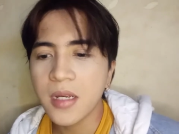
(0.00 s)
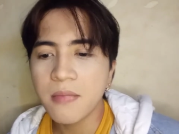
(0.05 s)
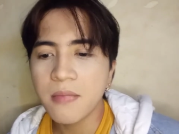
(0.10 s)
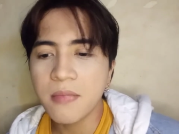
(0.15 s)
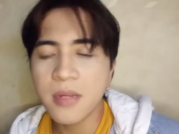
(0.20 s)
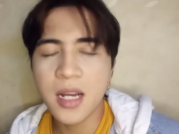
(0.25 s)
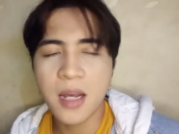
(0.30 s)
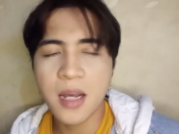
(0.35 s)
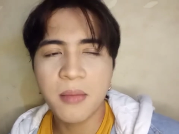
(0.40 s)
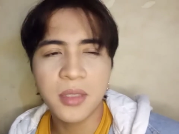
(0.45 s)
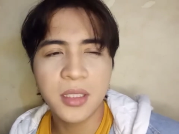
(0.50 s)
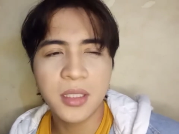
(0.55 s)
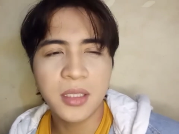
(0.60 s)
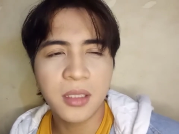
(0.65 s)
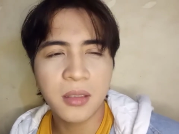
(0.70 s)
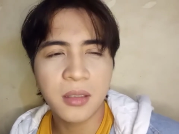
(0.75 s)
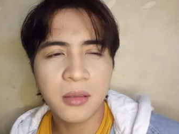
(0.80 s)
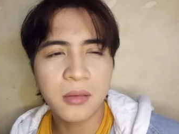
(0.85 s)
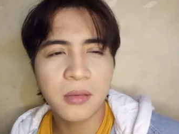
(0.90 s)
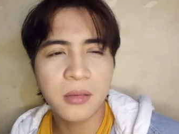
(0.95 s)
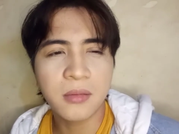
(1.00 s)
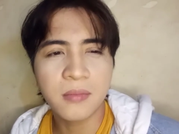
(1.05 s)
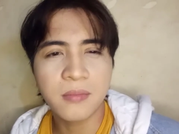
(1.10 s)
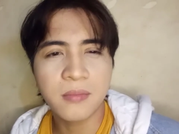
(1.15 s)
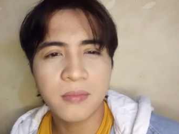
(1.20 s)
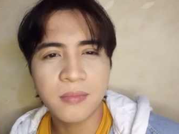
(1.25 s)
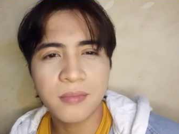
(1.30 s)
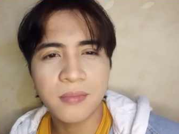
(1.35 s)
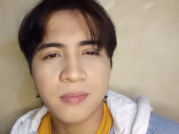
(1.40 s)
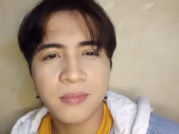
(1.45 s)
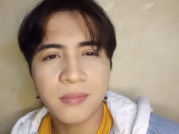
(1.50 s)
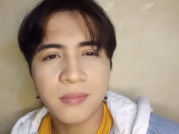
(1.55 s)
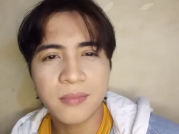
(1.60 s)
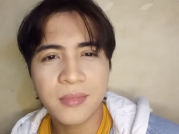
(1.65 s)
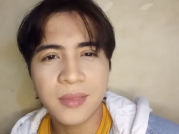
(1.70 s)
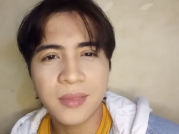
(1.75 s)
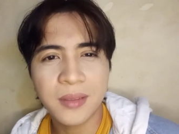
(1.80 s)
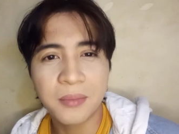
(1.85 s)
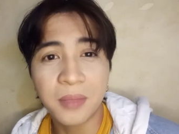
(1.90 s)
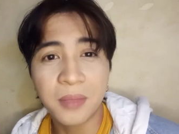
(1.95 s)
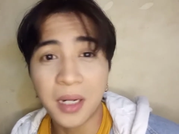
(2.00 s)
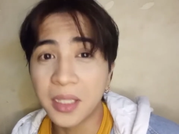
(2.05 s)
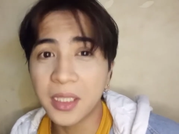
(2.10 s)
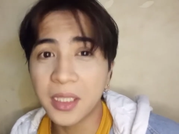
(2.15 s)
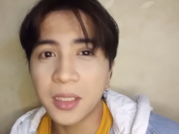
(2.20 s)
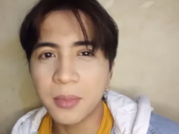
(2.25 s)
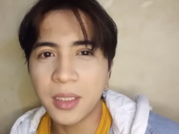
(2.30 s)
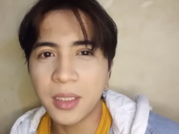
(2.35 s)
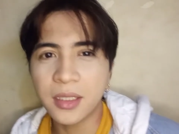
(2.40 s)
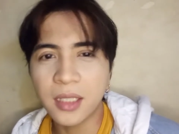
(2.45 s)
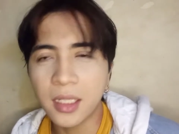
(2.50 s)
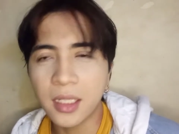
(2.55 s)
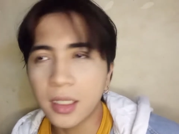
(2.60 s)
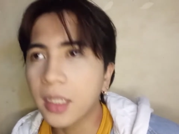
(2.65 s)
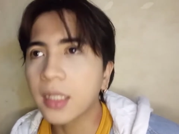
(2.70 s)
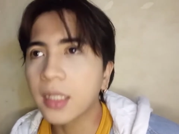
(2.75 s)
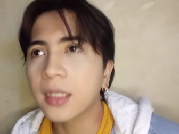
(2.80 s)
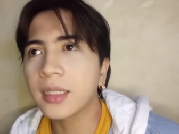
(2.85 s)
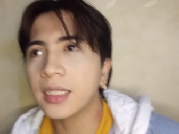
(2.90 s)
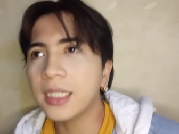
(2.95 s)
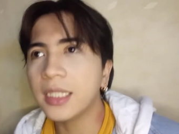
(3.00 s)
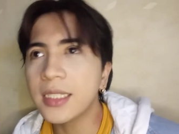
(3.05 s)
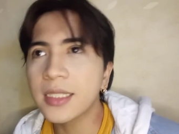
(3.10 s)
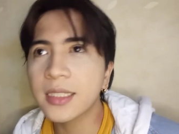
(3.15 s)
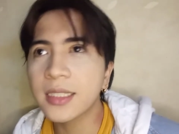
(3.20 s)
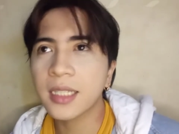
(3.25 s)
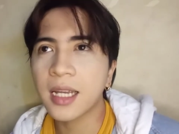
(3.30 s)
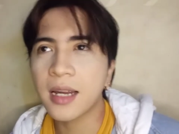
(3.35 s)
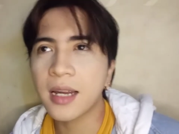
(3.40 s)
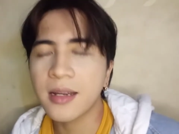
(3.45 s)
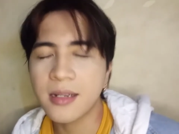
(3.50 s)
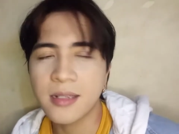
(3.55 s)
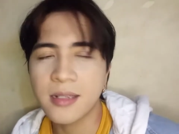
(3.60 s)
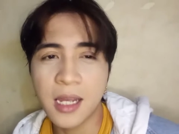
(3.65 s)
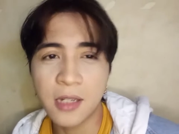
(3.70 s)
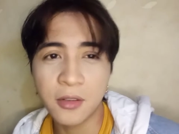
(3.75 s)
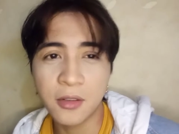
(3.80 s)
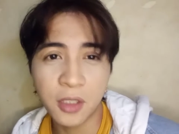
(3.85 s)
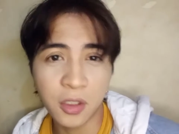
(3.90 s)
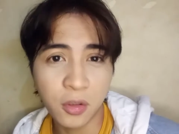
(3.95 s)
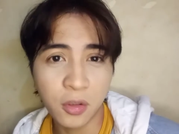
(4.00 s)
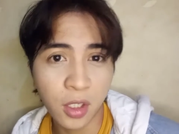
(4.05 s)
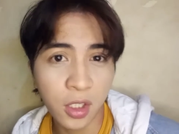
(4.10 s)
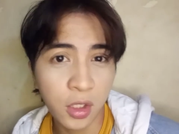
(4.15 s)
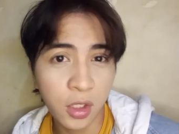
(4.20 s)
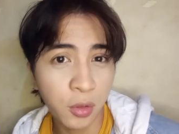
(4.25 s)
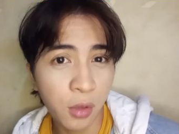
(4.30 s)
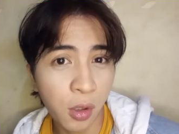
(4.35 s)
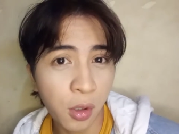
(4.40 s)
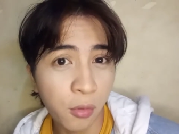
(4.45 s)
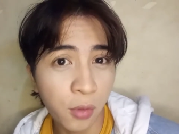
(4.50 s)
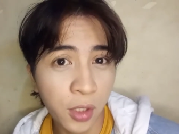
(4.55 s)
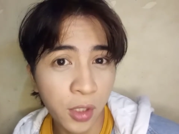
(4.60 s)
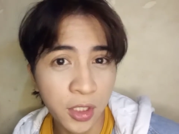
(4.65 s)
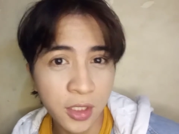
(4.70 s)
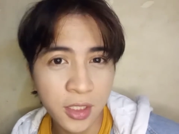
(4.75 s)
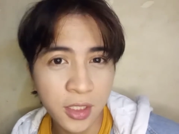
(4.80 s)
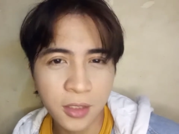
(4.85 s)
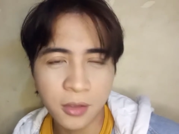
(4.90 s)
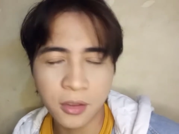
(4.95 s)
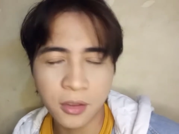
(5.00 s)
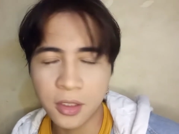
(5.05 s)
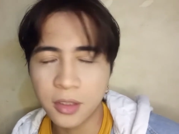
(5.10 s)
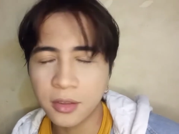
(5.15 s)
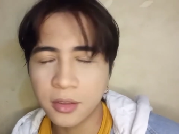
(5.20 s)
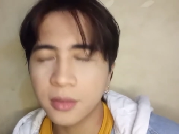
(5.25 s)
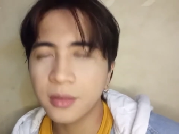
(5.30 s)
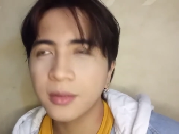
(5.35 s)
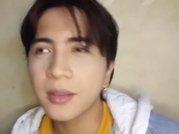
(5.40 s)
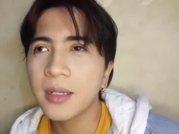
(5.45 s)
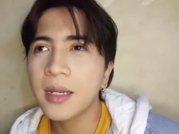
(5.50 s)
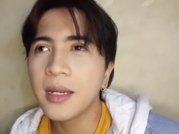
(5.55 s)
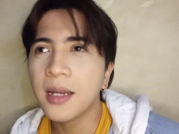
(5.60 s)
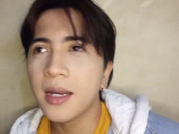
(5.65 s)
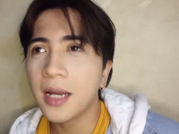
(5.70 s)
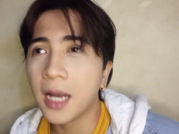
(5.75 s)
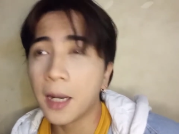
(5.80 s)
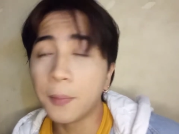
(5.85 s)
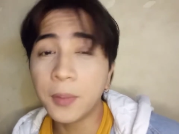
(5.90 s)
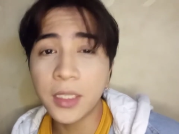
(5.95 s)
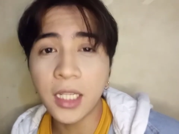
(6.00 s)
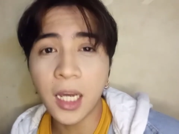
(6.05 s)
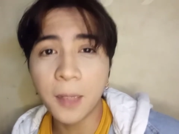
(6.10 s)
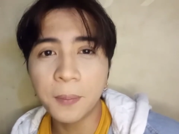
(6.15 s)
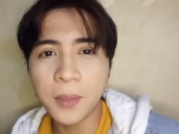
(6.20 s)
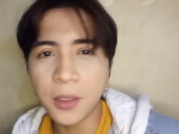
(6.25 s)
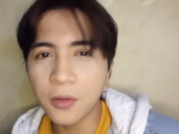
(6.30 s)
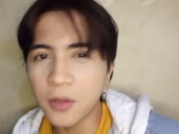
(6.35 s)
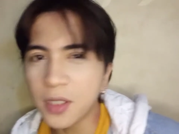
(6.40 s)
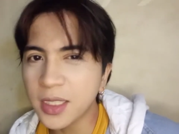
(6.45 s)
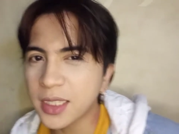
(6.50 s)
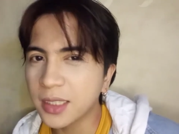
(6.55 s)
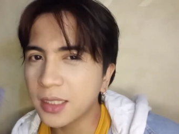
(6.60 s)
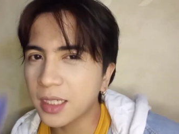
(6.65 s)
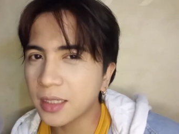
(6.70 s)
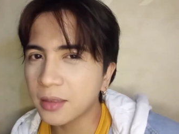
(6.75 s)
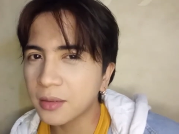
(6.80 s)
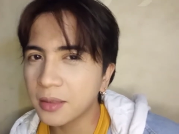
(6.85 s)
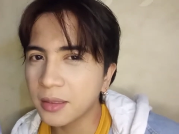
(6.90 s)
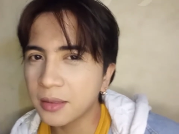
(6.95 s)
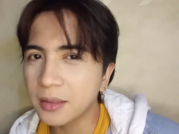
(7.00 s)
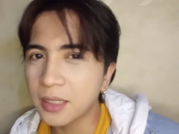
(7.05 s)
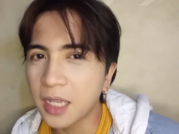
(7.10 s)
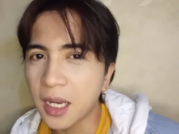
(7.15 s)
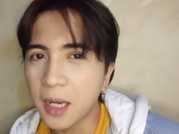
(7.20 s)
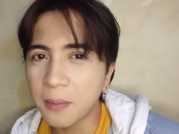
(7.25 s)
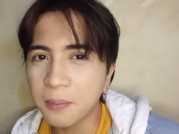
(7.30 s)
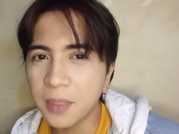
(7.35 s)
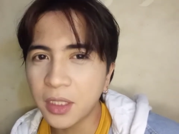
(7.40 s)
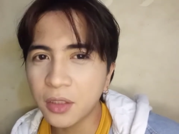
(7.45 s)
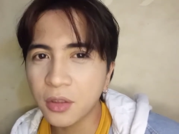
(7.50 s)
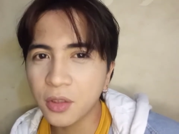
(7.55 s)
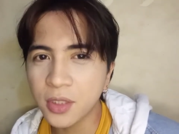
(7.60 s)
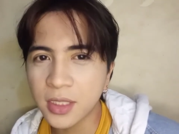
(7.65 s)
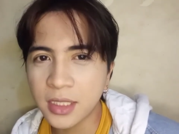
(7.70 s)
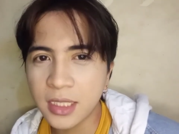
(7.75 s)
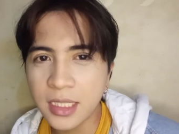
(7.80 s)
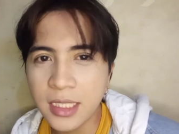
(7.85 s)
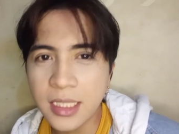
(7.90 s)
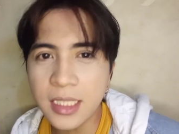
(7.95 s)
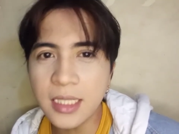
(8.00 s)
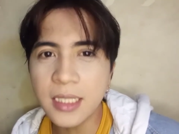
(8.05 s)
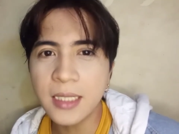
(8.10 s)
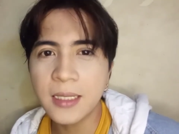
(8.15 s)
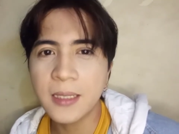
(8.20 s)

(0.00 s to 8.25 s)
Marami din akong mga na-meet na artista, lalo na nung Aliw Awards noon. Happy happy ako kasi na- na-meet ko si